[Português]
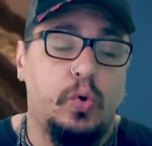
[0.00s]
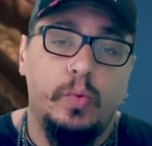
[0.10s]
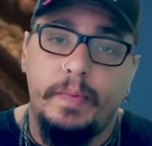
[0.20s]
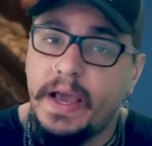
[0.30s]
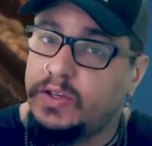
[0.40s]
com
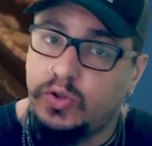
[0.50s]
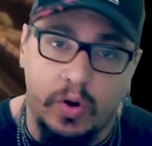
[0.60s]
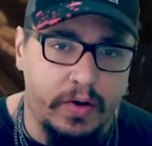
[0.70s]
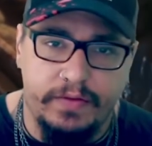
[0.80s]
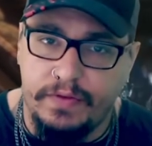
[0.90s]
um
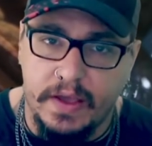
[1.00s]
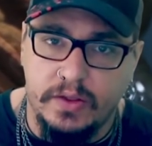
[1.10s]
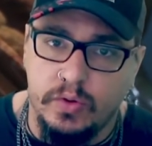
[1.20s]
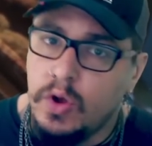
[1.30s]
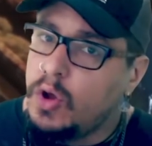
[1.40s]
backstory
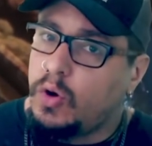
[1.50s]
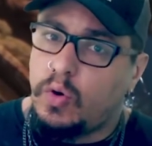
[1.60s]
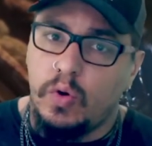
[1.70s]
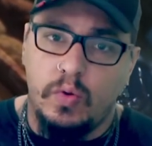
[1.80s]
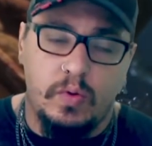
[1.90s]
feito,
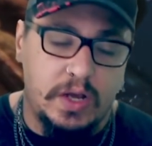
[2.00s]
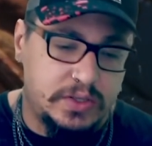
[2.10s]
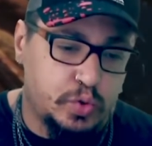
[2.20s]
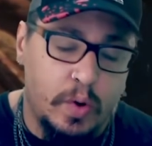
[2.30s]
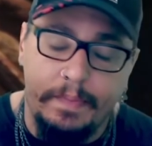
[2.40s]
com a
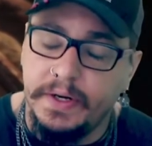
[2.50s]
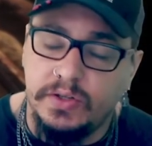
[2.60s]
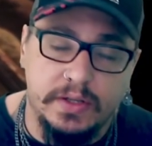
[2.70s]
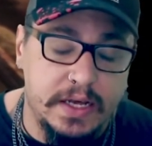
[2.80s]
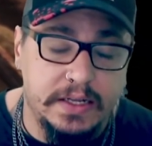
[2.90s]
sua
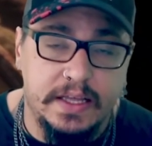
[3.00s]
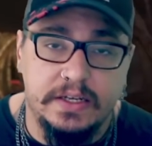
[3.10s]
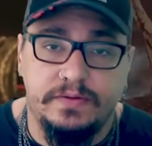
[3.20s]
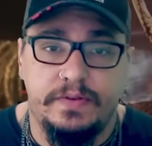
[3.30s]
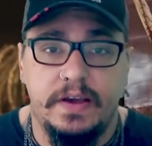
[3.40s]

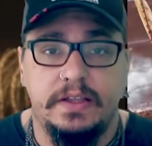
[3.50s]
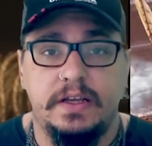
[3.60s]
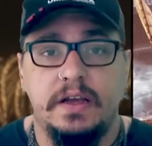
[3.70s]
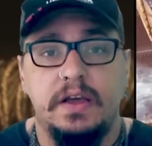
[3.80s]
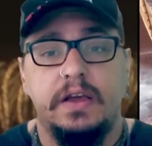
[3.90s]
personalidade
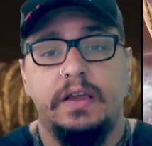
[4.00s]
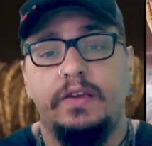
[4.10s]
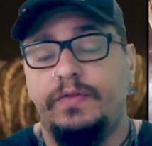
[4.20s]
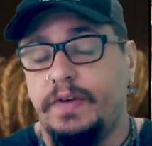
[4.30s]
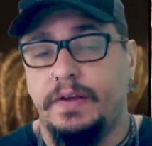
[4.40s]
feita,
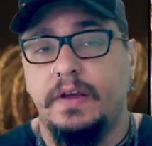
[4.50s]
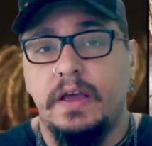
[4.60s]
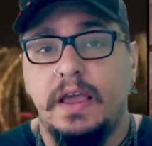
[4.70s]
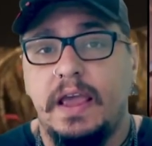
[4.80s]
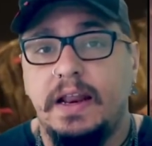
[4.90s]
enfim,
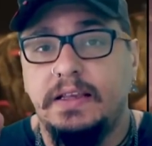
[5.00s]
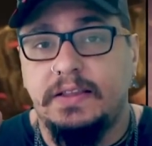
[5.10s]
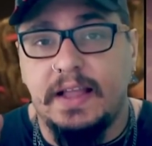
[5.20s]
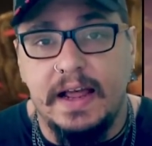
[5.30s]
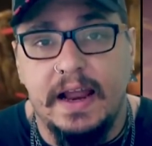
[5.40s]
ele
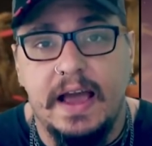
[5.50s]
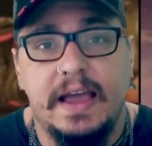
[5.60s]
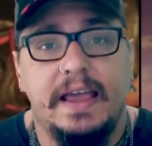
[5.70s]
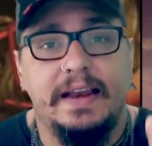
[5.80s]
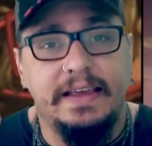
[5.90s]
está
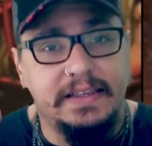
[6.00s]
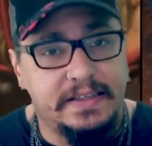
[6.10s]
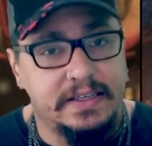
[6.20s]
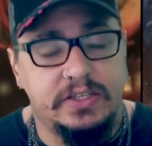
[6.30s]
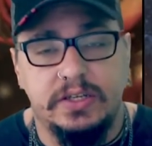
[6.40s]
lá, ele
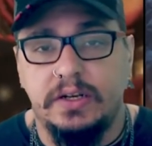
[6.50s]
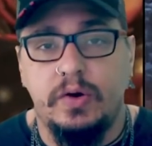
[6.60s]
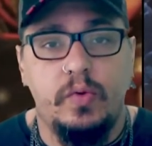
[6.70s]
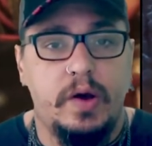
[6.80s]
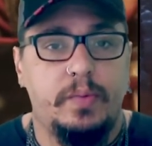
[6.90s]
existe,
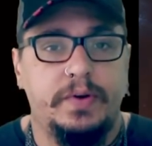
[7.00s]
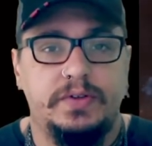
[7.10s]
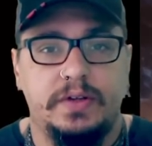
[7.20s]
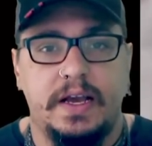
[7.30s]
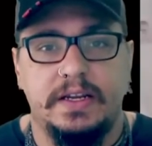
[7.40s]
não é um
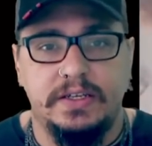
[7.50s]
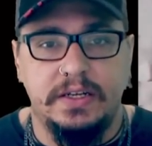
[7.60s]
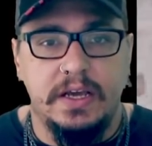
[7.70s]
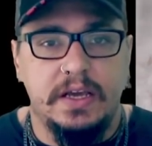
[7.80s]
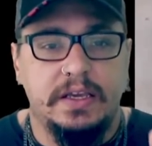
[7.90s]

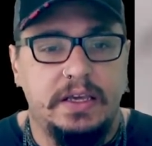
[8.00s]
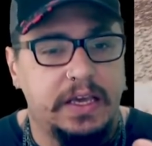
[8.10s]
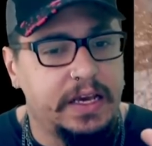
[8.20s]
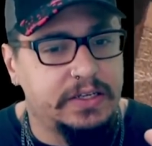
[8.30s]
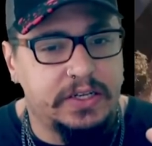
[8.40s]
personagem
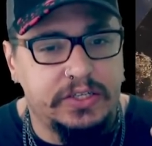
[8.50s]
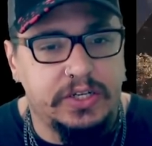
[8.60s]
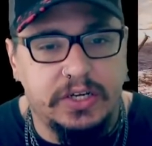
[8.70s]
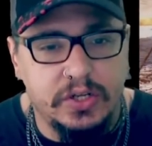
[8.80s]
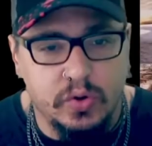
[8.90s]
que a
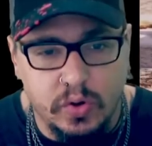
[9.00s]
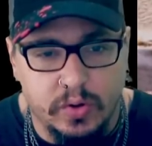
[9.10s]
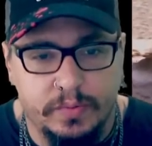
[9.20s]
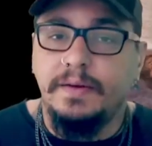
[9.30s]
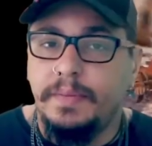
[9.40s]
gente
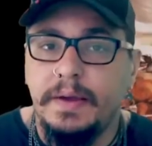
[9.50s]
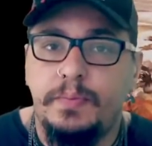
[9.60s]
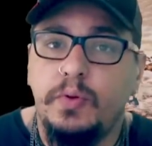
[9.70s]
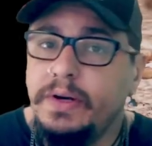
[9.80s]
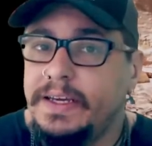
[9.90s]
criou. Também
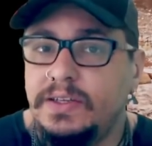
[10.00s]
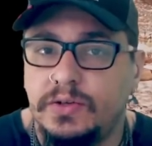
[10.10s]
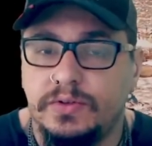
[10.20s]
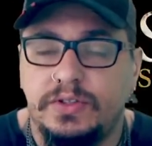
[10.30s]
por isso,